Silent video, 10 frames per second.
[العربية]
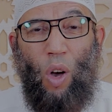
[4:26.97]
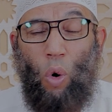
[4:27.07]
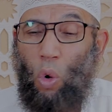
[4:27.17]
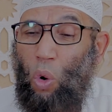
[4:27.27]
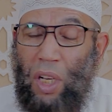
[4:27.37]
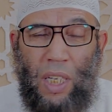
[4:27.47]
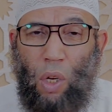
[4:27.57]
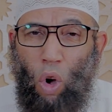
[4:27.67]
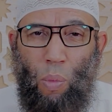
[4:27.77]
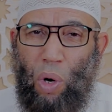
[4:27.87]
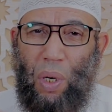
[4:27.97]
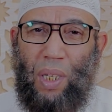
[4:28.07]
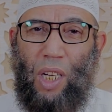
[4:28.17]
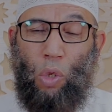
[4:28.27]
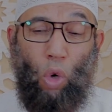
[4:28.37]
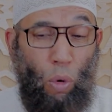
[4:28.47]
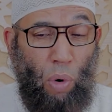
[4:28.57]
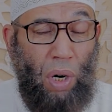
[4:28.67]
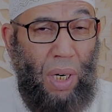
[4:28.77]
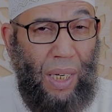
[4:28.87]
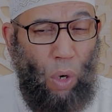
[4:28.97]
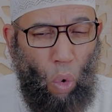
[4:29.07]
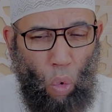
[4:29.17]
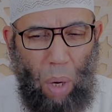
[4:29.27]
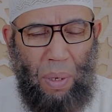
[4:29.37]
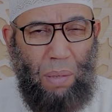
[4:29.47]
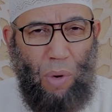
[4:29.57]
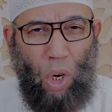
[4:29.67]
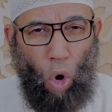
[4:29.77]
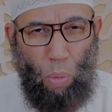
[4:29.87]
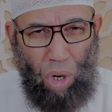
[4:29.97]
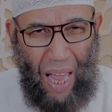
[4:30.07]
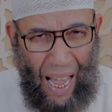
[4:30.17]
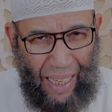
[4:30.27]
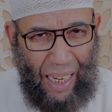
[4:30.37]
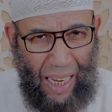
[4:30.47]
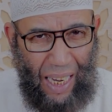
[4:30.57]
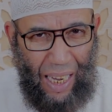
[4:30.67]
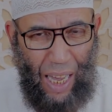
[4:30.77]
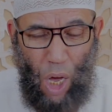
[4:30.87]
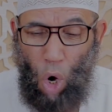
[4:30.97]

وريكاز العمر انك اشكون العمر منك هو العمر الحقيقي